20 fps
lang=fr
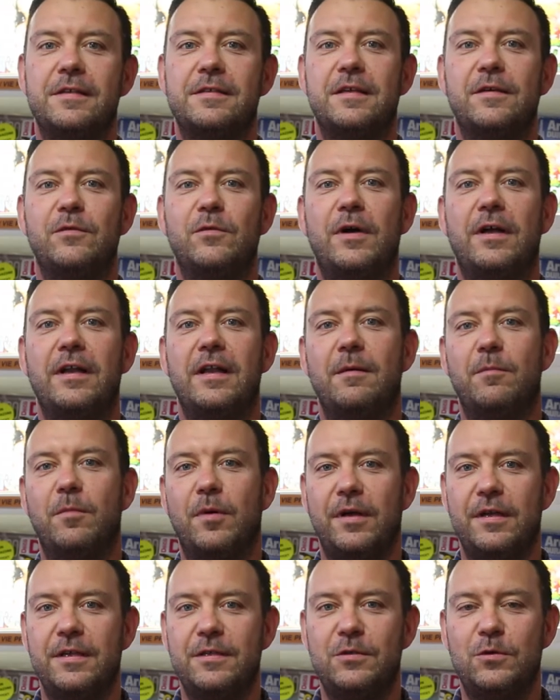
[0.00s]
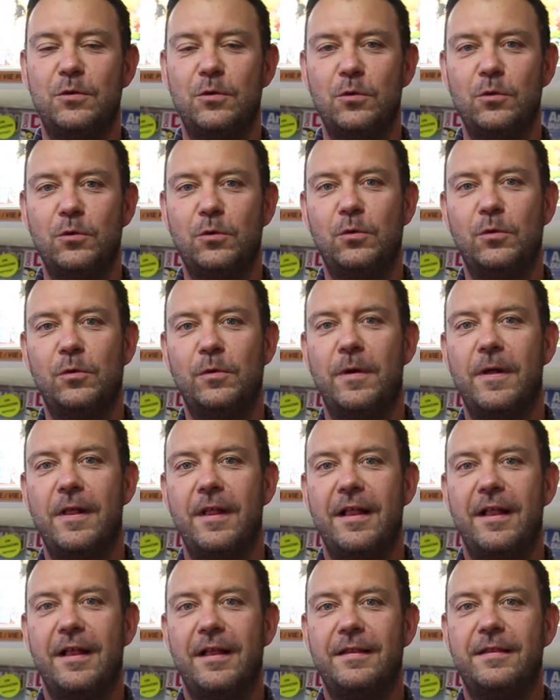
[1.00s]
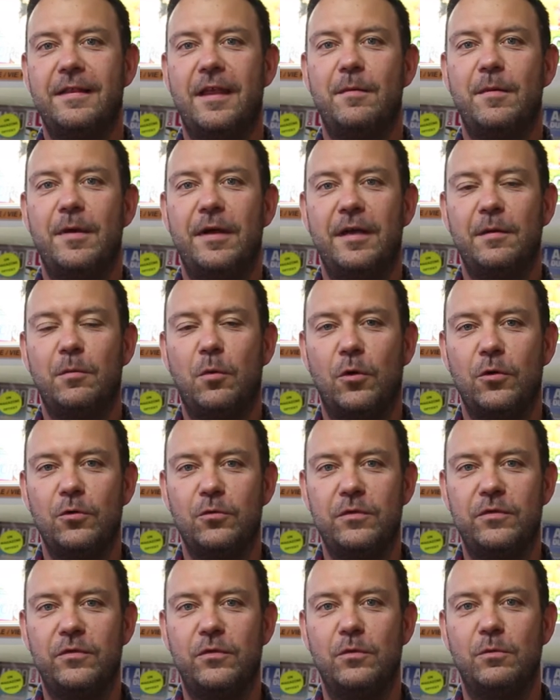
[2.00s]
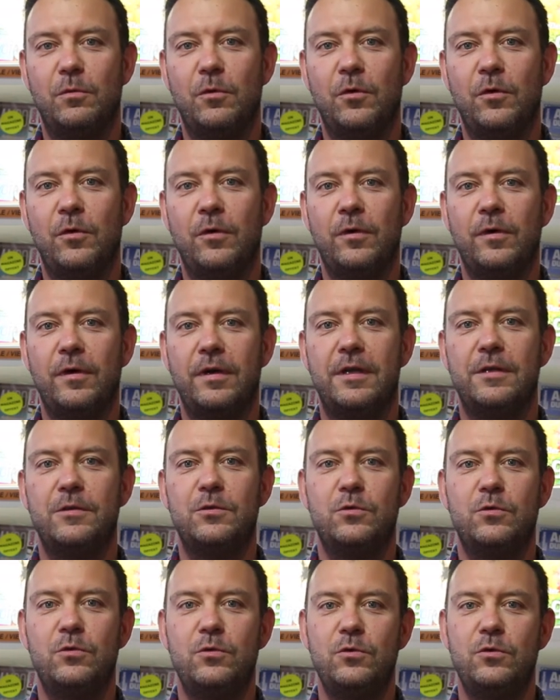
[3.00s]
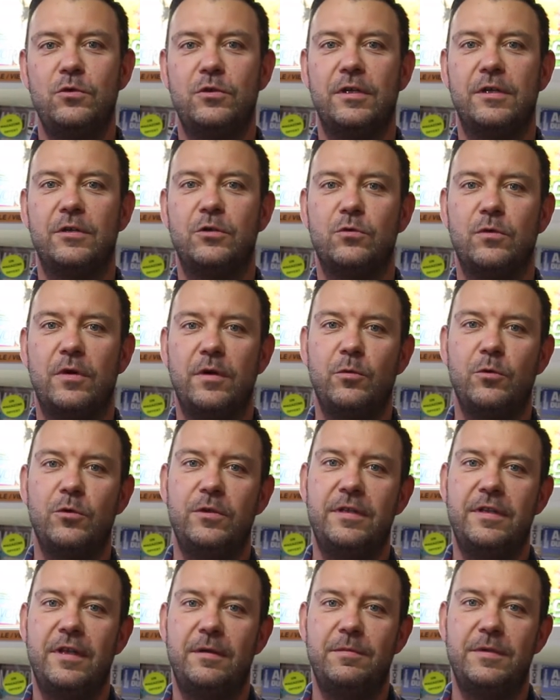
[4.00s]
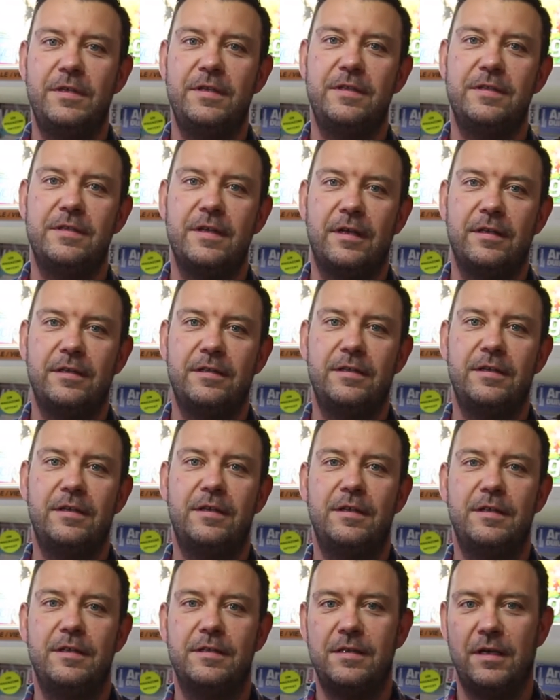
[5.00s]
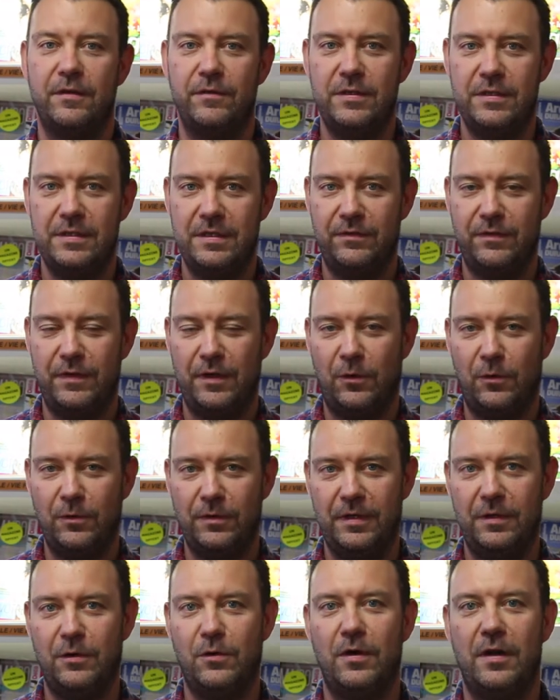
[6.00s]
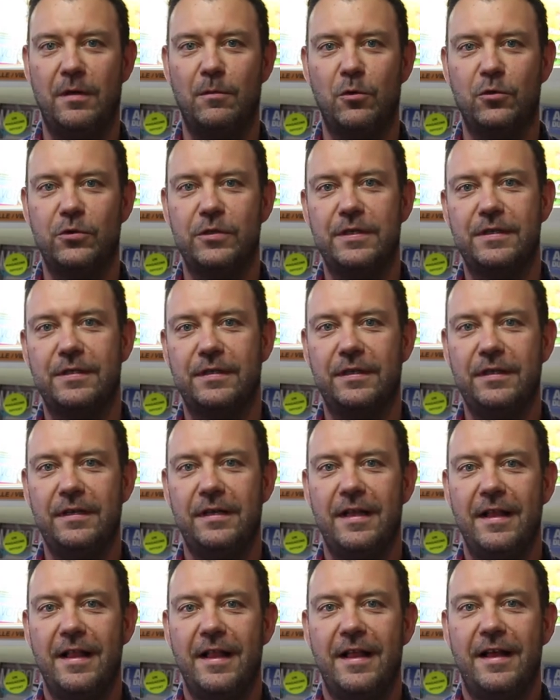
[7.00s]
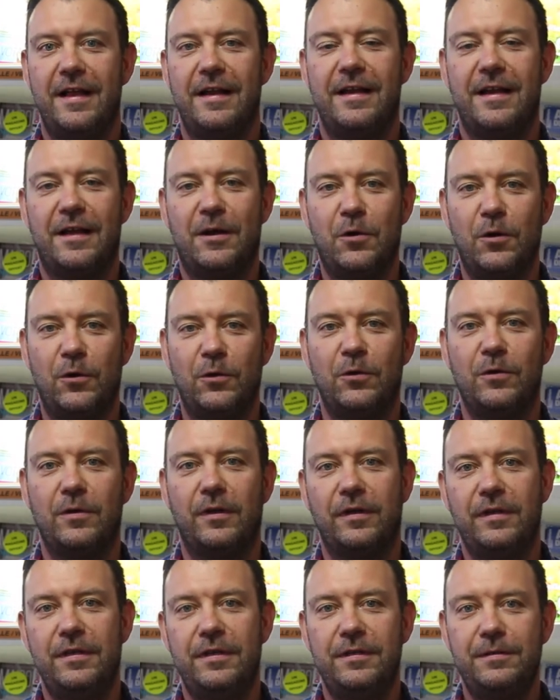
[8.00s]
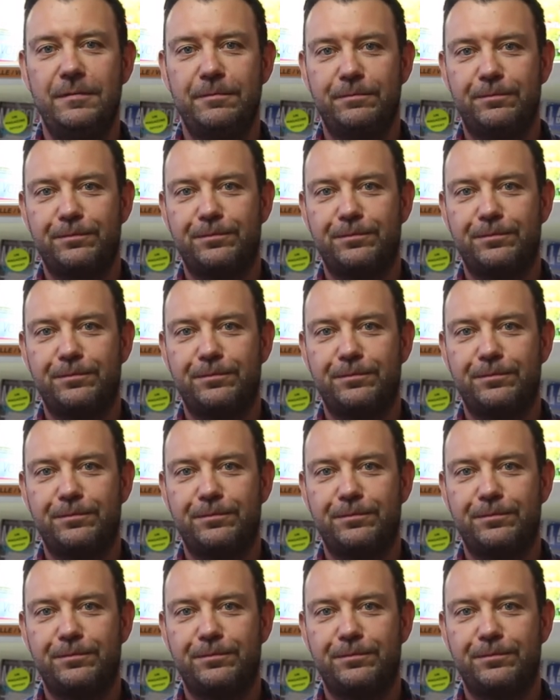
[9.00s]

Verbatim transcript: à savoir la presse, le loto, tabac et produits fumeurs. Et là-dessus, j'ai adjoint petit à petit des articles et des services différents, tels que la blanchisserie, la cordonnerie,